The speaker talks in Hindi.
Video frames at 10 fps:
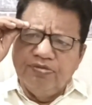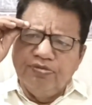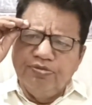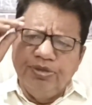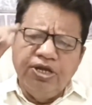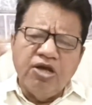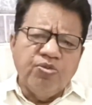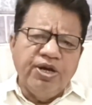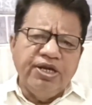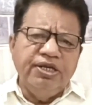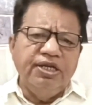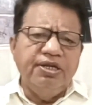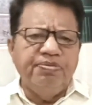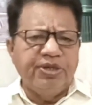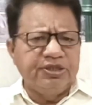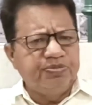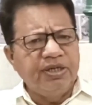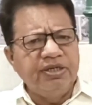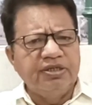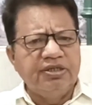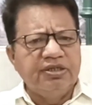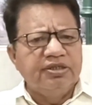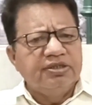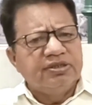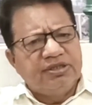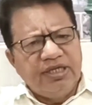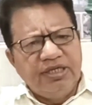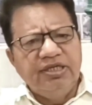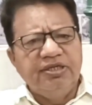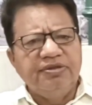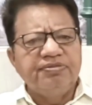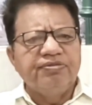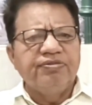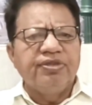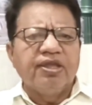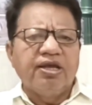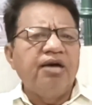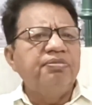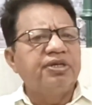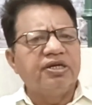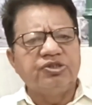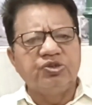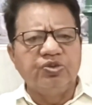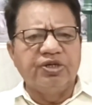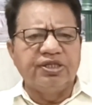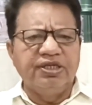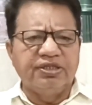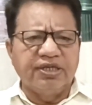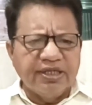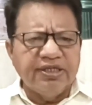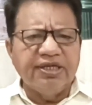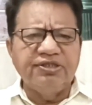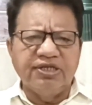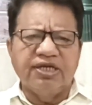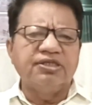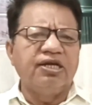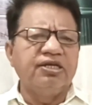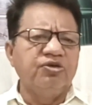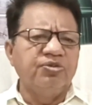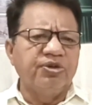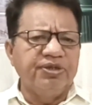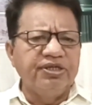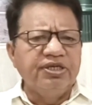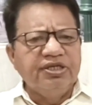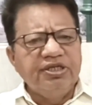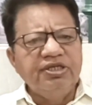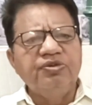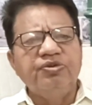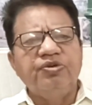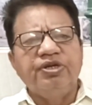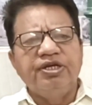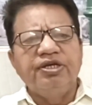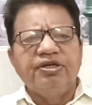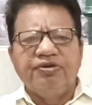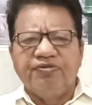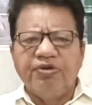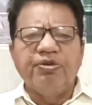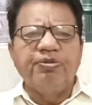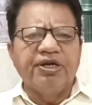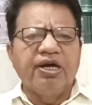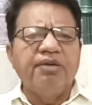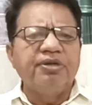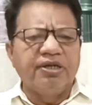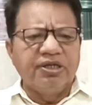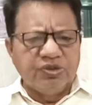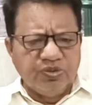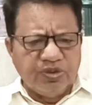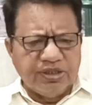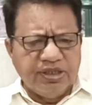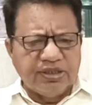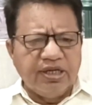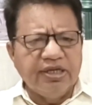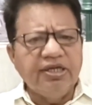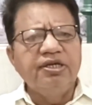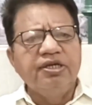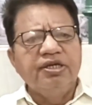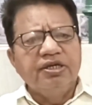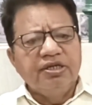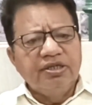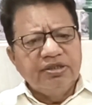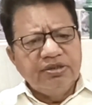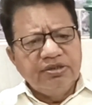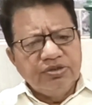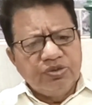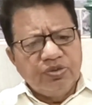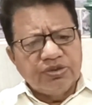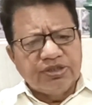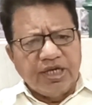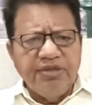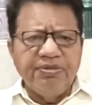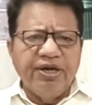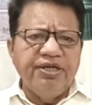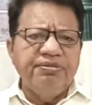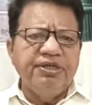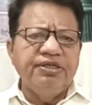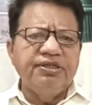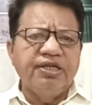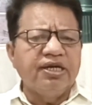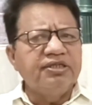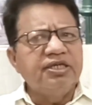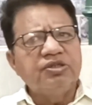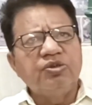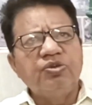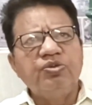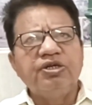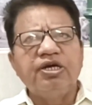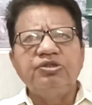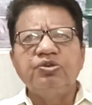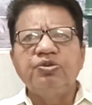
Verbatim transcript: मीना कुमारी ने बचपन से ही काम करना शुरू कर दिया था कहते हैं कि चार साल की उम्र में ही उन्होंने फिल्मों में काम करना शुरू कर दिया था लेकिन जो सही मायने में देखा जाए तो उनका जो